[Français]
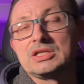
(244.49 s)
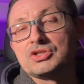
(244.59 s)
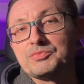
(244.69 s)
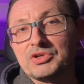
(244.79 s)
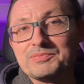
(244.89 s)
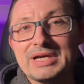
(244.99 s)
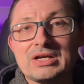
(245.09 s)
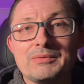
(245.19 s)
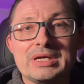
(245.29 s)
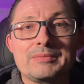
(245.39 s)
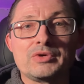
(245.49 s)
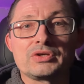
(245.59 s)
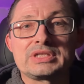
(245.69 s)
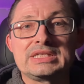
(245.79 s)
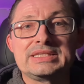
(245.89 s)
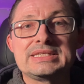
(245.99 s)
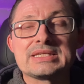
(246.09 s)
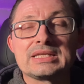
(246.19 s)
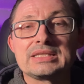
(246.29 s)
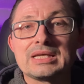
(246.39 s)
Je ne pense pas quand même qu'ils
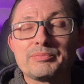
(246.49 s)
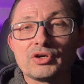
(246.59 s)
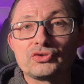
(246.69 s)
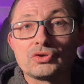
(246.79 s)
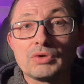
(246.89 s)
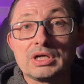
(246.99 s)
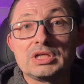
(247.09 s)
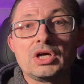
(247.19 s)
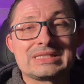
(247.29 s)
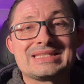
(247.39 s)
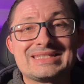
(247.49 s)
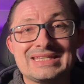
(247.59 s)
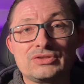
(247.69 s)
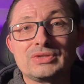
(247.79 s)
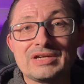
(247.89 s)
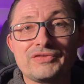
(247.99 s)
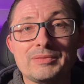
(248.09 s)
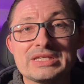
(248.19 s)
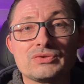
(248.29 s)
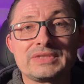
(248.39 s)
disent n'importe quoi. C'est une
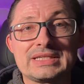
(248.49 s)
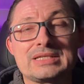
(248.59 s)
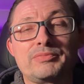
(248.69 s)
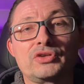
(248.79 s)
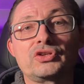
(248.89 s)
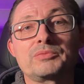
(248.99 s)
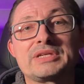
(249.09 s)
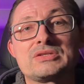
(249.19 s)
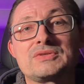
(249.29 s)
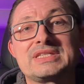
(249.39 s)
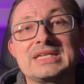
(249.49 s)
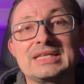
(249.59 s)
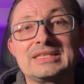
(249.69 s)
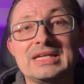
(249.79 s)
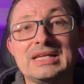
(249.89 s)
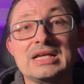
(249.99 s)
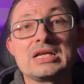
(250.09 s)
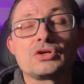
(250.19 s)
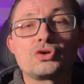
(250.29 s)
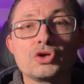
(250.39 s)
information très importante parce que CATL
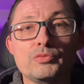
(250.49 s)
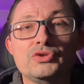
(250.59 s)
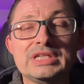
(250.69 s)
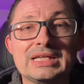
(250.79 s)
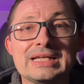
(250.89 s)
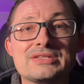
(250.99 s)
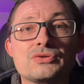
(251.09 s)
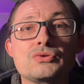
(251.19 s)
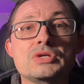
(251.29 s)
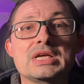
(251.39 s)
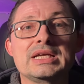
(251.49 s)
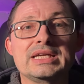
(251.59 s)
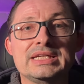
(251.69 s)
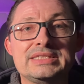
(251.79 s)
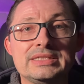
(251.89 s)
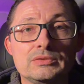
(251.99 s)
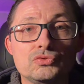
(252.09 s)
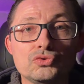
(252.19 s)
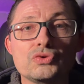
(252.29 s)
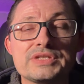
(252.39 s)
communique là-dessus et dit
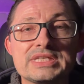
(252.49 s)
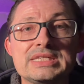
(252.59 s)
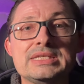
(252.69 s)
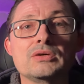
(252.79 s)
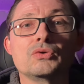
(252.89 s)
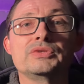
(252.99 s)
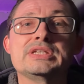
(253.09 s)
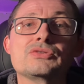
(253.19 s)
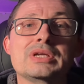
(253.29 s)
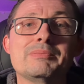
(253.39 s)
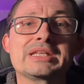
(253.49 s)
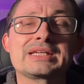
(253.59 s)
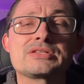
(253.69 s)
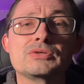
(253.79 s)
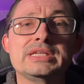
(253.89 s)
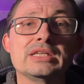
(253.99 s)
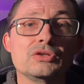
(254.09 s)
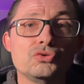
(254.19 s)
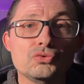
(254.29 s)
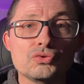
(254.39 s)
nous aussi on est sur la batterie solide,
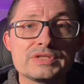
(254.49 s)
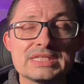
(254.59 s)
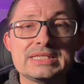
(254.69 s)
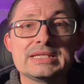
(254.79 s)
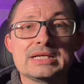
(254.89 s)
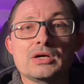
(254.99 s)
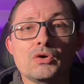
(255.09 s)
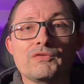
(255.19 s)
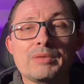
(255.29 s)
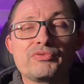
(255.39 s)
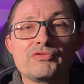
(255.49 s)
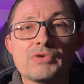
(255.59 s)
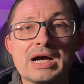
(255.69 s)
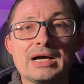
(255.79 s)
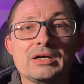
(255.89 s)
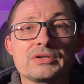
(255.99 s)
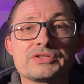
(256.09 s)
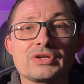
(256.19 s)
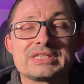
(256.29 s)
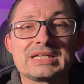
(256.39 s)
nous aussi on va pouvoir
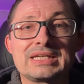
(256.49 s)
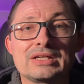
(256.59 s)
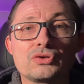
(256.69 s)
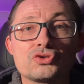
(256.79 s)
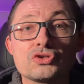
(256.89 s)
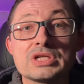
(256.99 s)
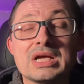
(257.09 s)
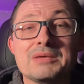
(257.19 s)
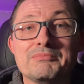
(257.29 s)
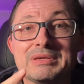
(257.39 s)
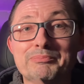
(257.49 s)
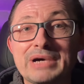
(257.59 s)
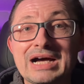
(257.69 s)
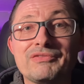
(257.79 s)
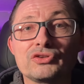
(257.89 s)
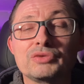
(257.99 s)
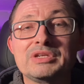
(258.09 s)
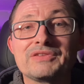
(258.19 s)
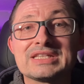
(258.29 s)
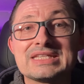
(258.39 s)
sortir quelque chose, mais pas avant
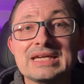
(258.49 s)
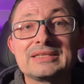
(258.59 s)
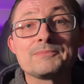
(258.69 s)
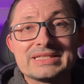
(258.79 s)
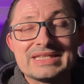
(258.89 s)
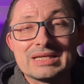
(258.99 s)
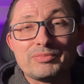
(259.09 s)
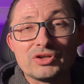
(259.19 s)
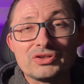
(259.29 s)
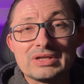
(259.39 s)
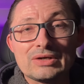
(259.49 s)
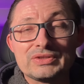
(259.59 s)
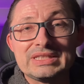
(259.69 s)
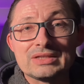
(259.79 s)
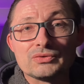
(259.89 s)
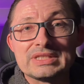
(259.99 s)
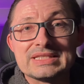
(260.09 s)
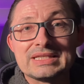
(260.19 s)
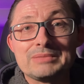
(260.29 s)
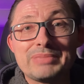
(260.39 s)
2027. Et ce qui est important à retenir donc
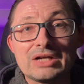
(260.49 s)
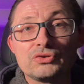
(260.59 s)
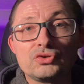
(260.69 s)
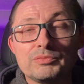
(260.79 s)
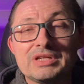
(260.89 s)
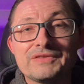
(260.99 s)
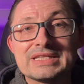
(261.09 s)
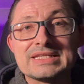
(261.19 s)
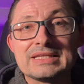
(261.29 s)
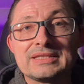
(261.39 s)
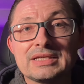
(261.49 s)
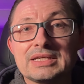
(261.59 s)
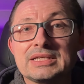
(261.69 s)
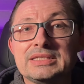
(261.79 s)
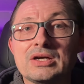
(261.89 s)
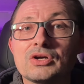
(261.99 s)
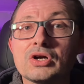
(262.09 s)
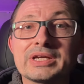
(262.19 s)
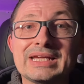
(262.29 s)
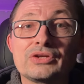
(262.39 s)
c'est qu'ils parle de 2027. Il y a
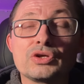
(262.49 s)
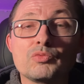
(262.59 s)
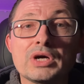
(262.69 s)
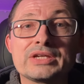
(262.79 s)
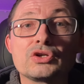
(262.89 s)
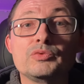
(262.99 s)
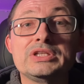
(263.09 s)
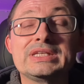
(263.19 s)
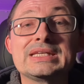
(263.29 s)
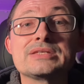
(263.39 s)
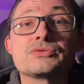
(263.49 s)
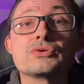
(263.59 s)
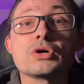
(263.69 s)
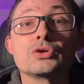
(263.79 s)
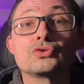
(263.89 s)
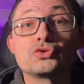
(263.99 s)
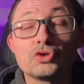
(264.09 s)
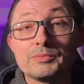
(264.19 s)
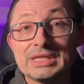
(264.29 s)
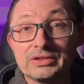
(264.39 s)
encore quelques mois, ils communiquaient sur
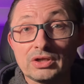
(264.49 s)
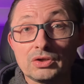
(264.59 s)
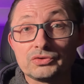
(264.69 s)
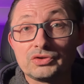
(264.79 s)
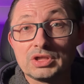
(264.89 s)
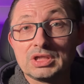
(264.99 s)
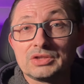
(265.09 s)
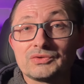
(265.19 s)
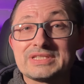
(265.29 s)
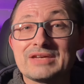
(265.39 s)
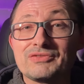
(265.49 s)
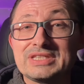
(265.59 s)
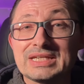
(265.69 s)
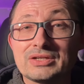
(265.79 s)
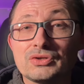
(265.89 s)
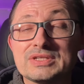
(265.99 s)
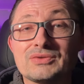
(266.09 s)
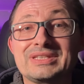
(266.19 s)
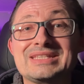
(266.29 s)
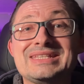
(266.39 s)
2030. Donc ça veut dire qu'ils
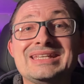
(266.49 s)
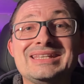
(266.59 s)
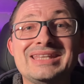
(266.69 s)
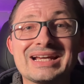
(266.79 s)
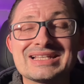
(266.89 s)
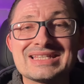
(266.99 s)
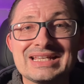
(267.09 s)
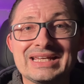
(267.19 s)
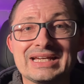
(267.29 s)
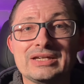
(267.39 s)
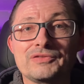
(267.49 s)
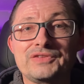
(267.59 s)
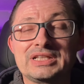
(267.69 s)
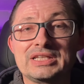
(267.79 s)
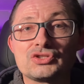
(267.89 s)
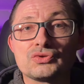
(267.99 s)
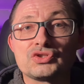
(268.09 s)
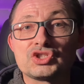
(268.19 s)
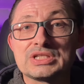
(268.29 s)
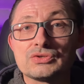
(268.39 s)
ont décidé d'accélérer en fait les
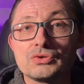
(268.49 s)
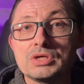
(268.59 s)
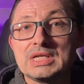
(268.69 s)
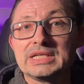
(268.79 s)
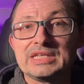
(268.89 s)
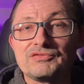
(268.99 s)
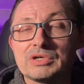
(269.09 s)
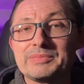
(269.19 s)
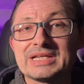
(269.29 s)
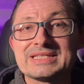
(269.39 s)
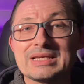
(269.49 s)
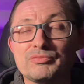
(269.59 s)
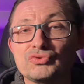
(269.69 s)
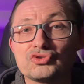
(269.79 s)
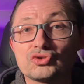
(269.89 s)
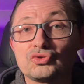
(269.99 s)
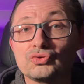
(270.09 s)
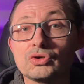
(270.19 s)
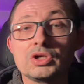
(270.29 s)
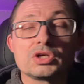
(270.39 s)
choses chez eux. Ils voient bien que ça bouge
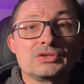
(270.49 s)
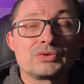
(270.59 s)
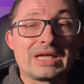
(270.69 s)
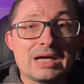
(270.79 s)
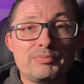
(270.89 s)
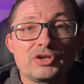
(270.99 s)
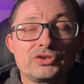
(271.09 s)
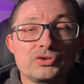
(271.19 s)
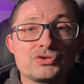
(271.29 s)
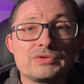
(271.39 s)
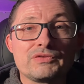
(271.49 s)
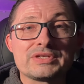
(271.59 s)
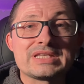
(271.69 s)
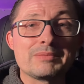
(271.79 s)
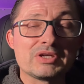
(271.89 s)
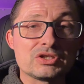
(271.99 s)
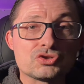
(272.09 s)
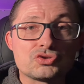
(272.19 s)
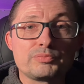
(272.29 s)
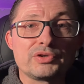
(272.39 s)
autour. Donc important de suivre ça, mais
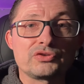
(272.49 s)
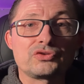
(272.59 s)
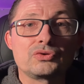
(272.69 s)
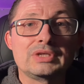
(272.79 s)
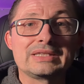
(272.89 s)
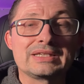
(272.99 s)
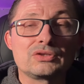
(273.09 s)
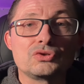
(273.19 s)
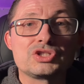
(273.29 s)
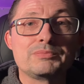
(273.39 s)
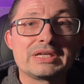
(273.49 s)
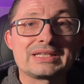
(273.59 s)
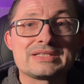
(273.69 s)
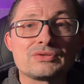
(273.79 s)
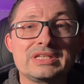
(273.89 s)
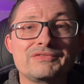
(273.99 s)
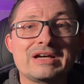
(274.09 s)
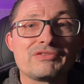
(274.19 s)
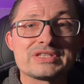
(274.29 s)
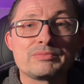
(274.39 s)
je pense que la technologie batterie solide va
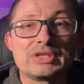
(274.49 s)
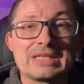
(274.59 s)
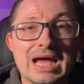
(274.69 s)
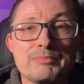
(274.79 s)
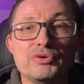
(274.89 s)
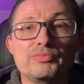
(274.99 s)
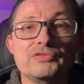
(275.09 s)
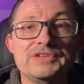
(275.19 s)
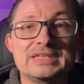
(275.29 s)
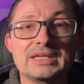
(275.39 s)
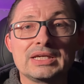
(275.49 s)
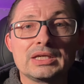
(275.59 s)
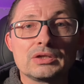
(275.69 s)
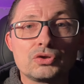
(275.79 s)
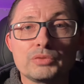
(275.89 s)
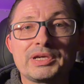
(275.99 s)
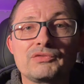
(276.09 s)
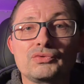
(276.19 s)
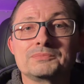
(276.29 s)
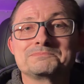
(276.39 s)
avancer peut-être un peu plus vite que
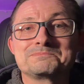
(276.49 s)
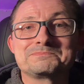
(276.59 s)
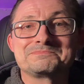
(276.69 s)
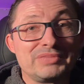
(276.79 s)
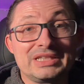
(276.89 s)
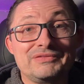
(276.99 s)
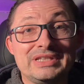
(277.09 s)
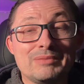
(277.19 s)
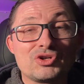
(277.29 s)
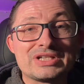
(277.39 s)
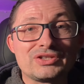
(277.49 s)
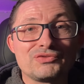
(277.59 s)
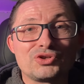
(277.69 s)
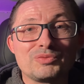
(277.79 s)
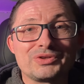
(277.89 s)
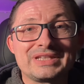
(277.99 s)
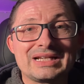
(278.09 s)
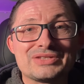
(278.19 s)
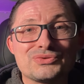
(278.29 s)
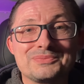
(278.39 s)
prévu. Bien évidemment, j'attends vos commentaires
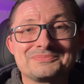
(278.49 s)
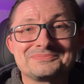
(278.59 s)
là-dessus.